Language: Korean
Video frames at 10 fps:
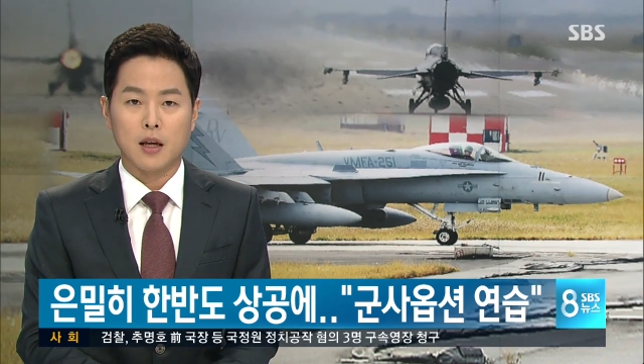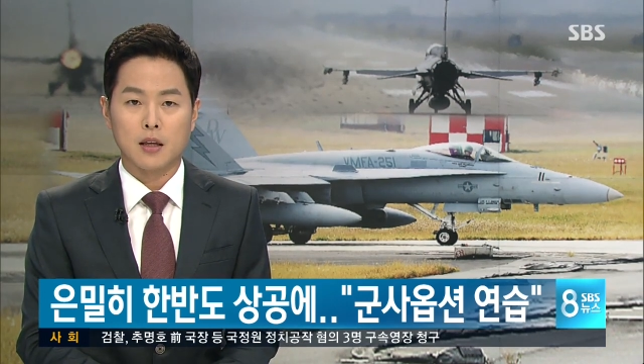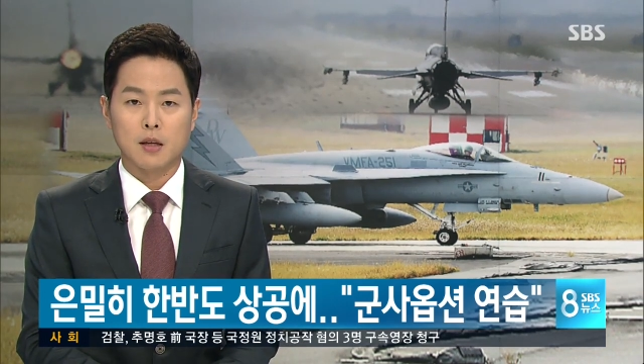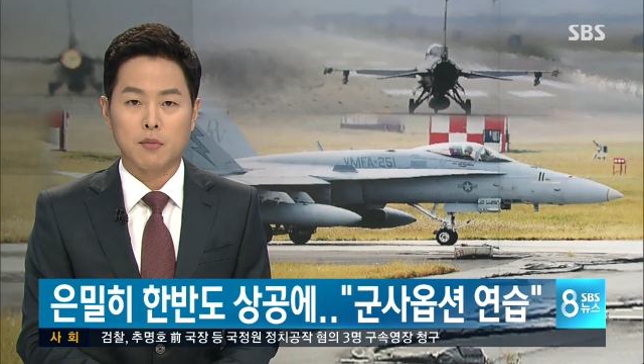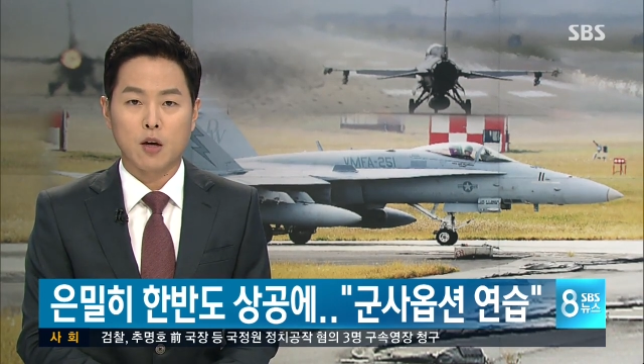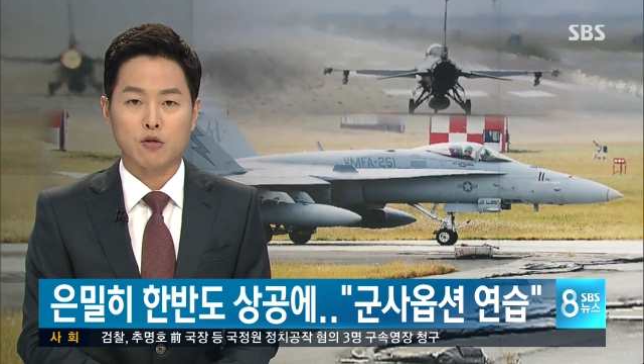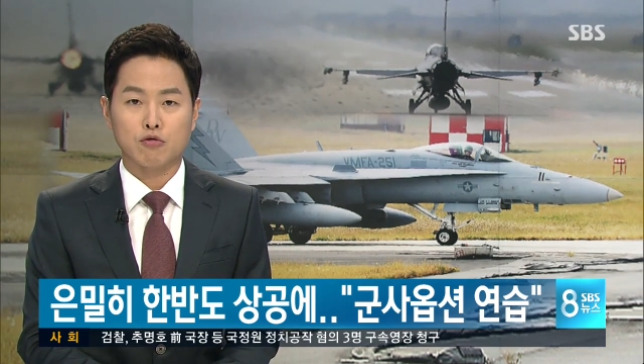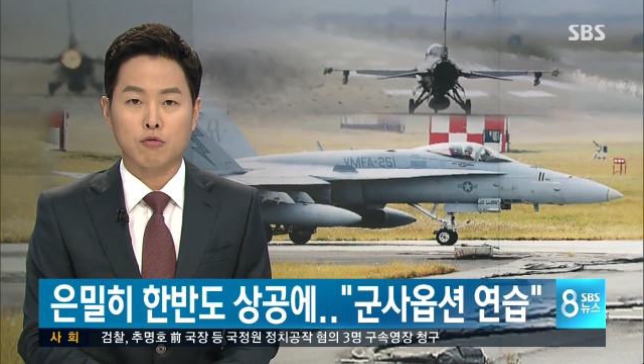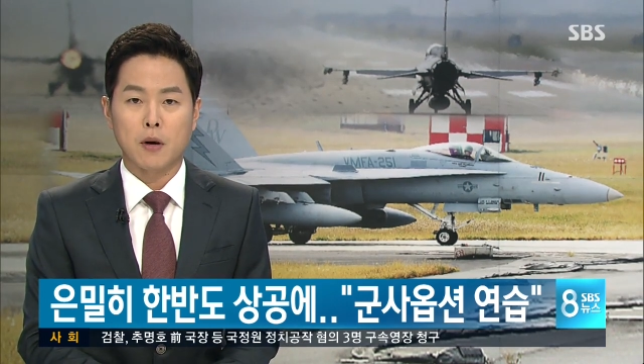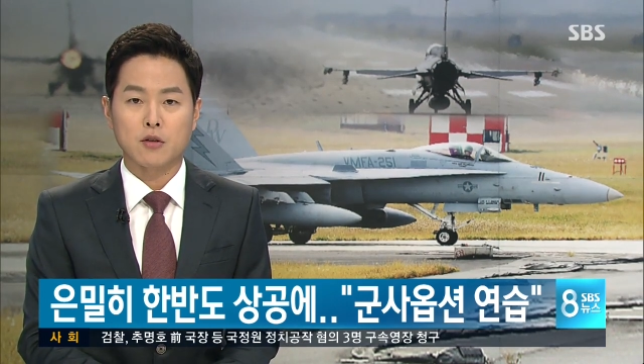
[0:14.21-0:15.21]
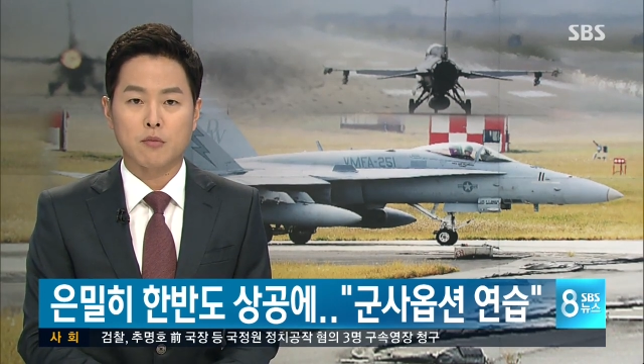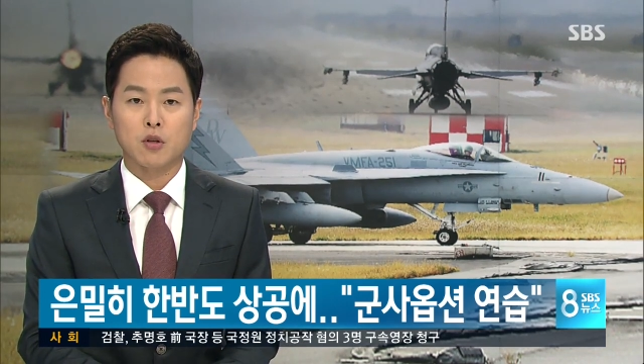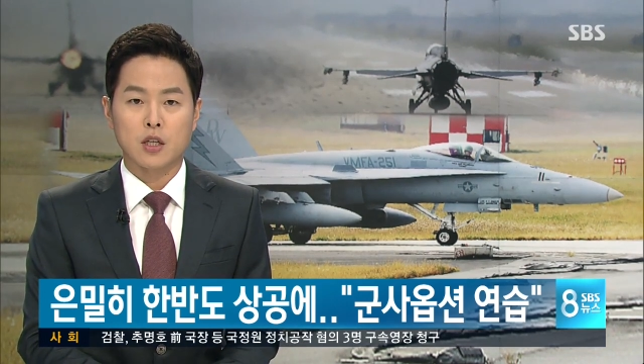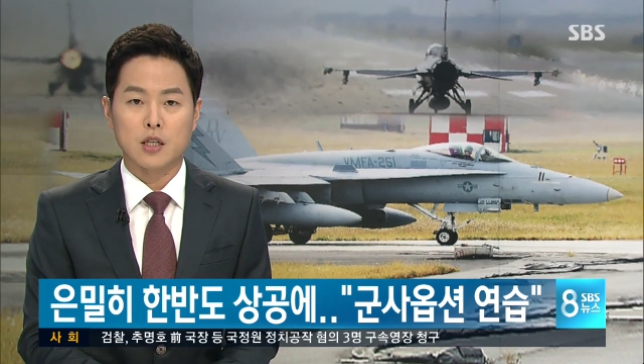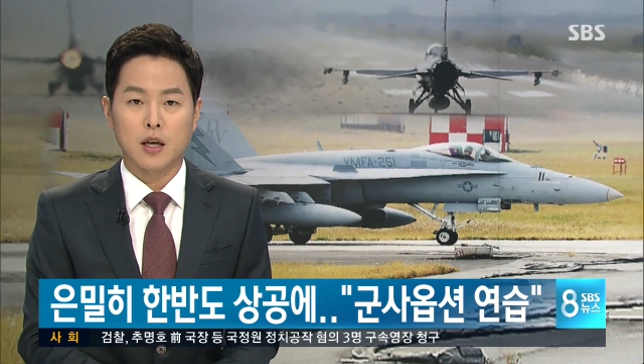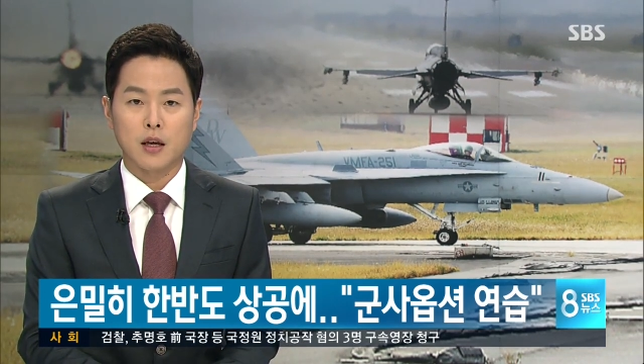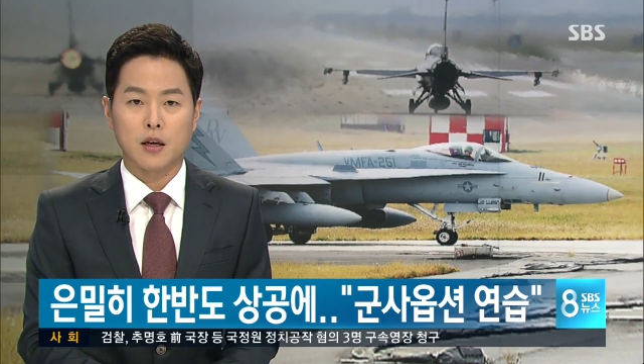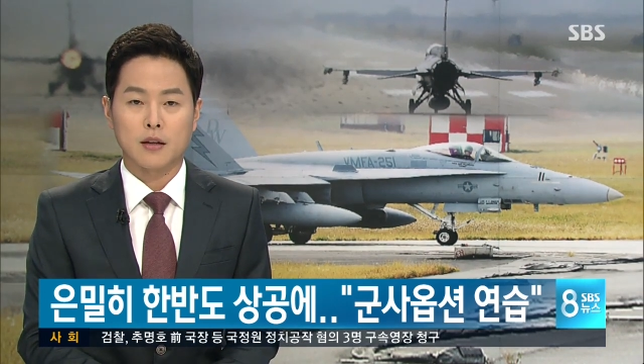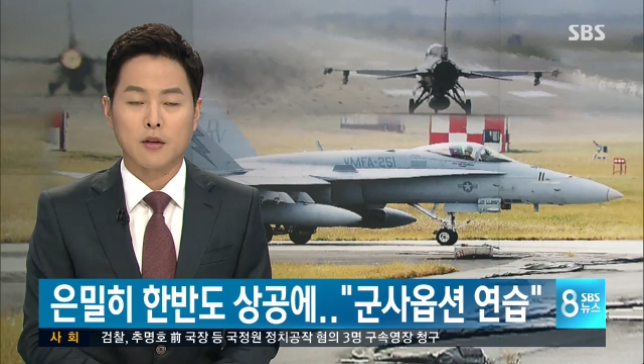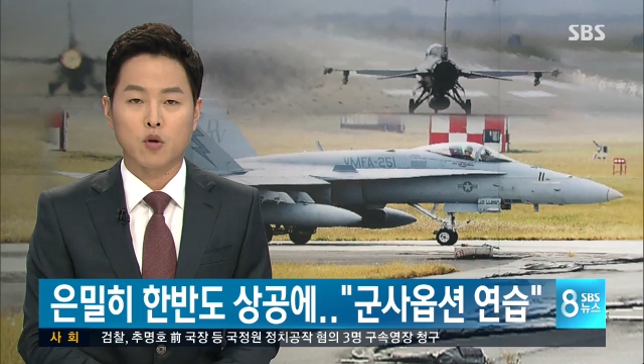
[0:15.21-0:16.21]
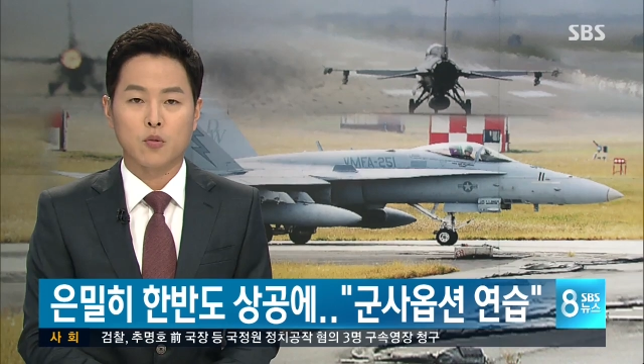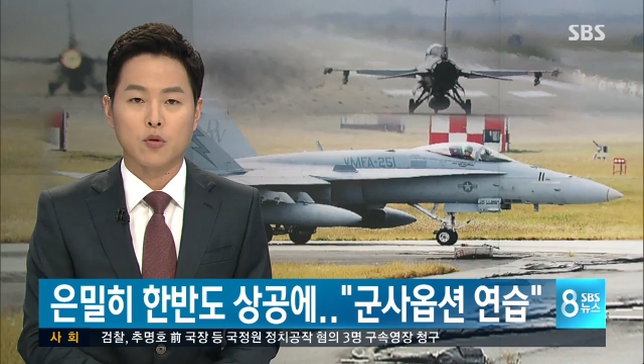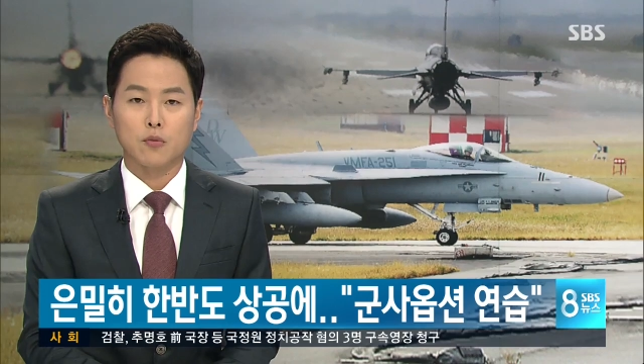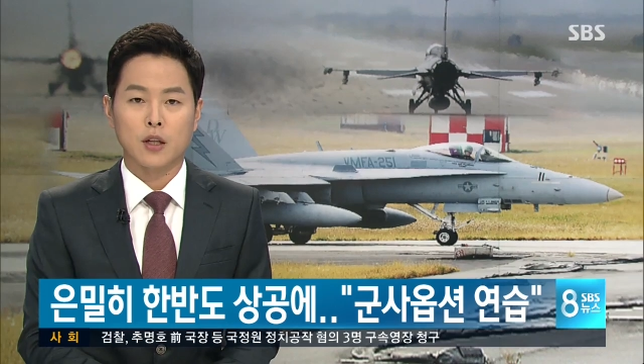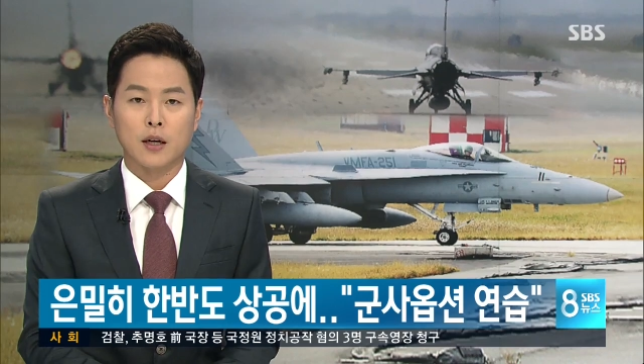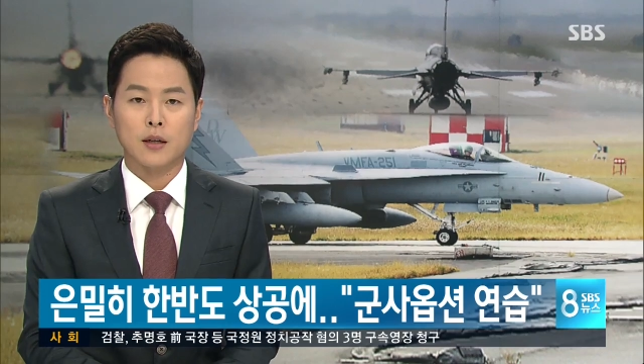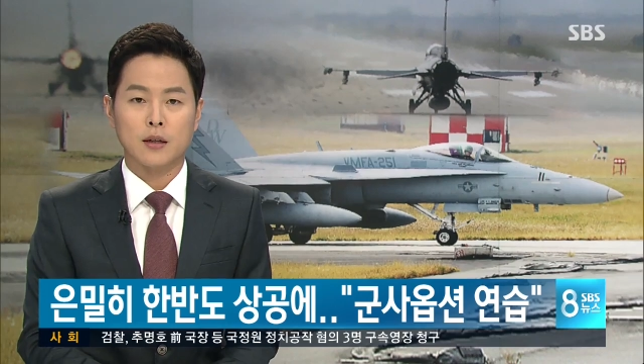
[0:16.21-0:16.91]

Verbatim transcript: 김태훈 국방전문기자의 단독 보도입니다.